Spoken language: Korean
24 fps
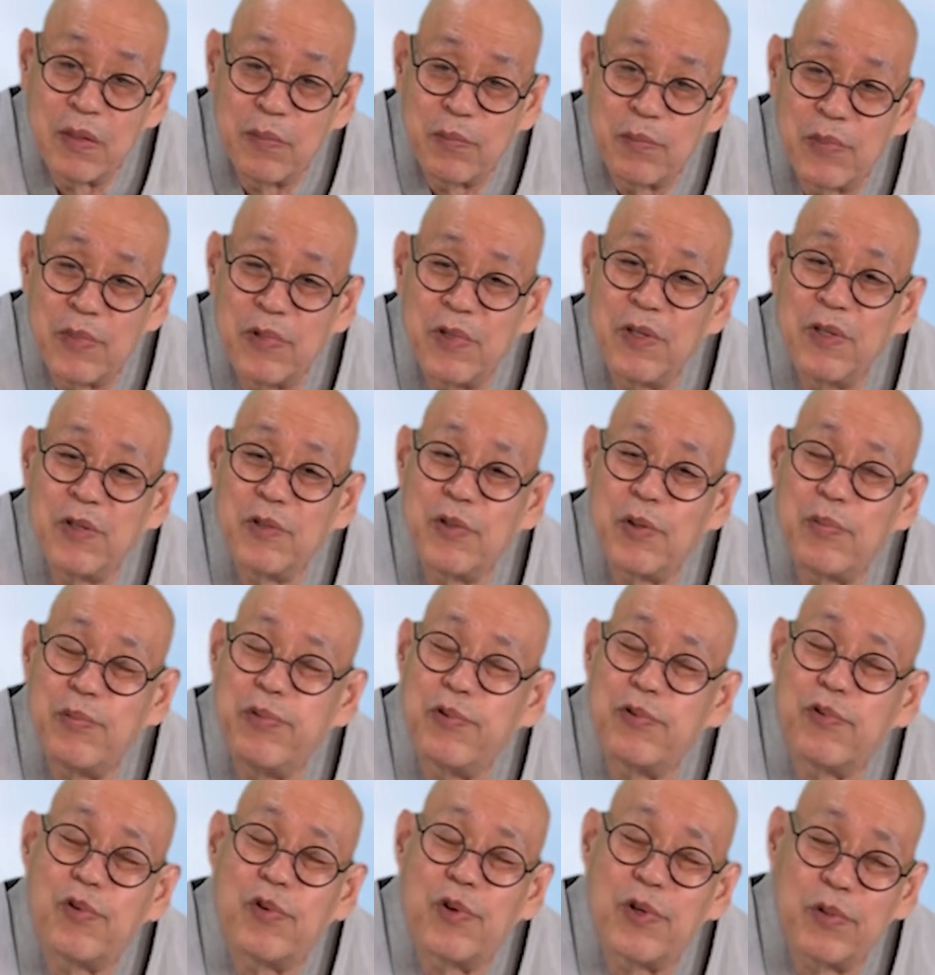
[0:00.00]
뭐서
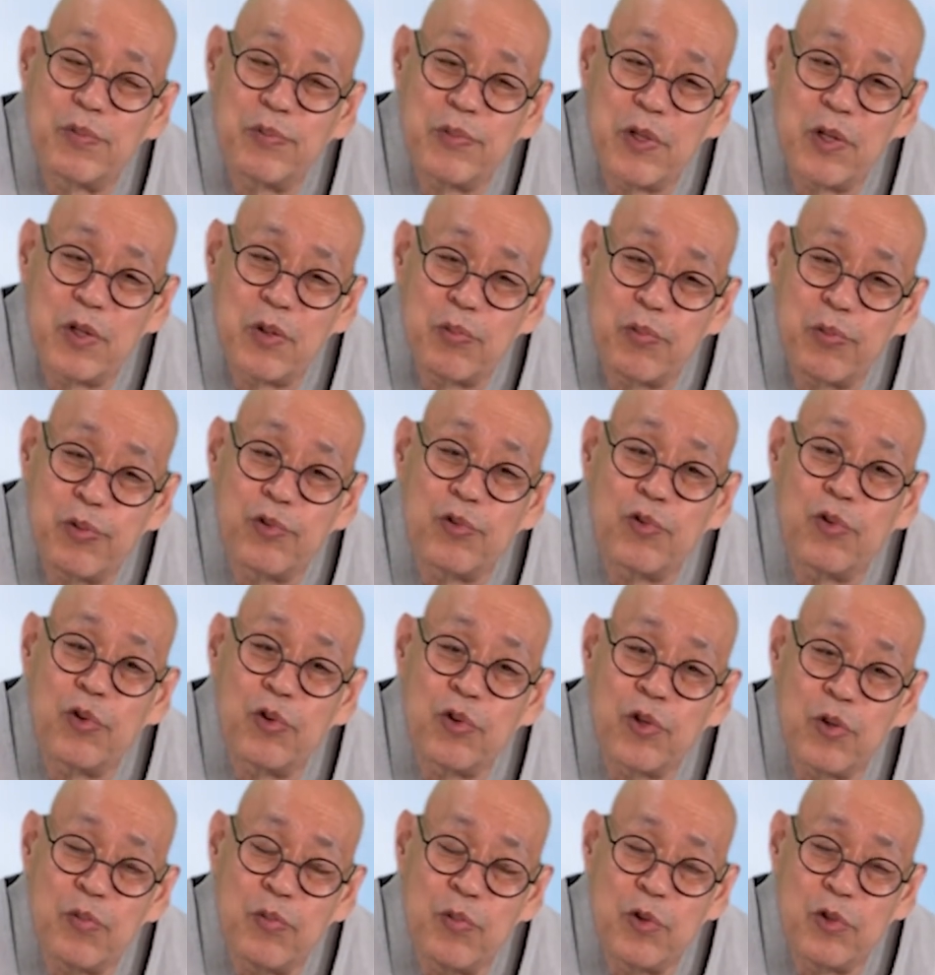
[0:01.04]
부끄럽더라도
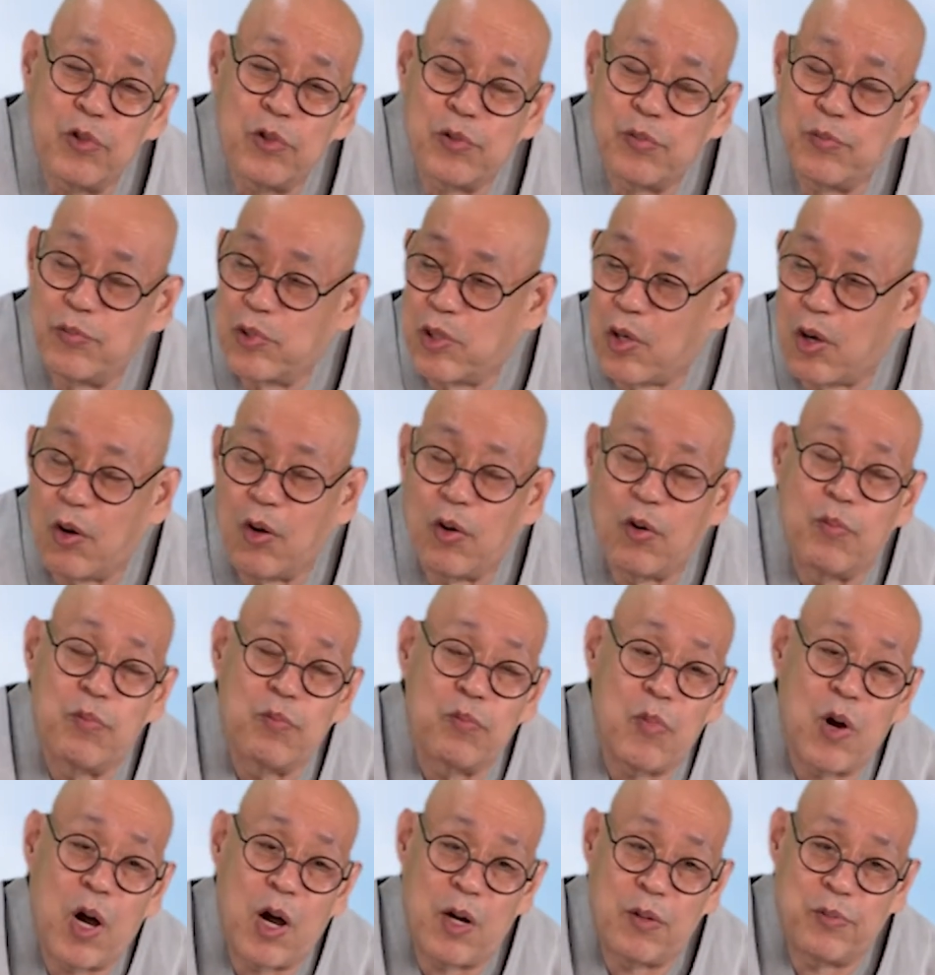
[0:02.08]
부끄럽게 뭐 있습니까
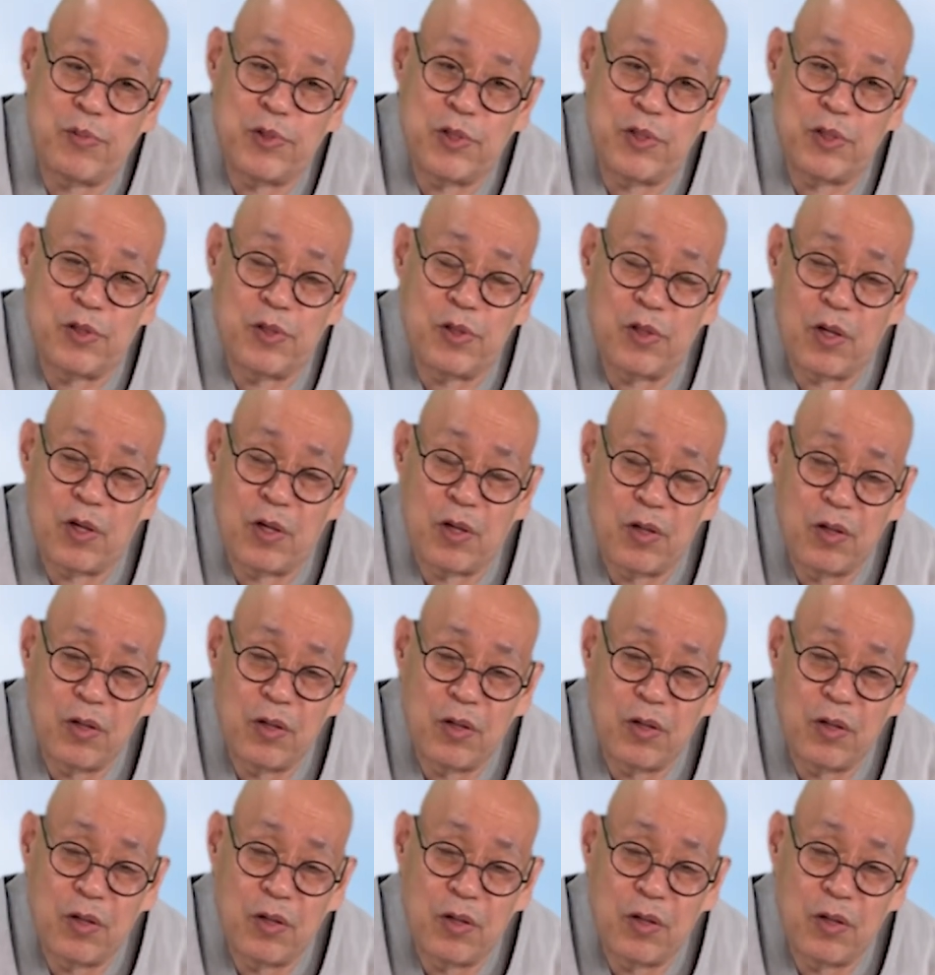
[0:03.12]
엄마 아버지인데